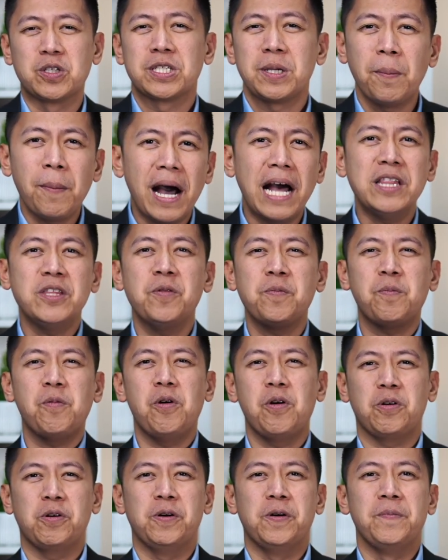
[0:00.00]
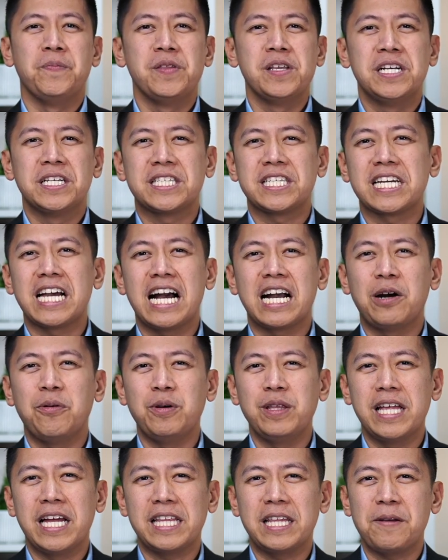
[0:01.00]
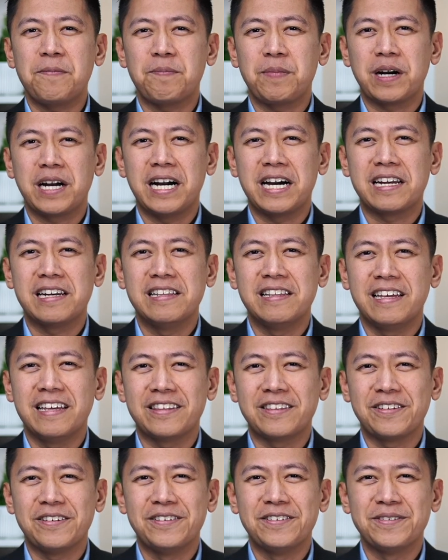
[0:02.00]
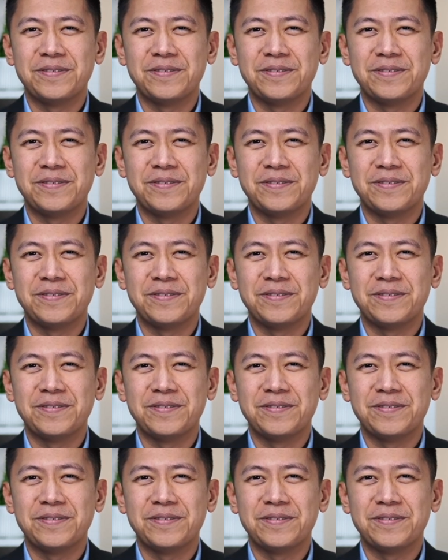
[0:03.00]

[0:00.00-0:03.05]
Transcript: Samahan niyo po ako sa gagawin nating pag-aaral na ito.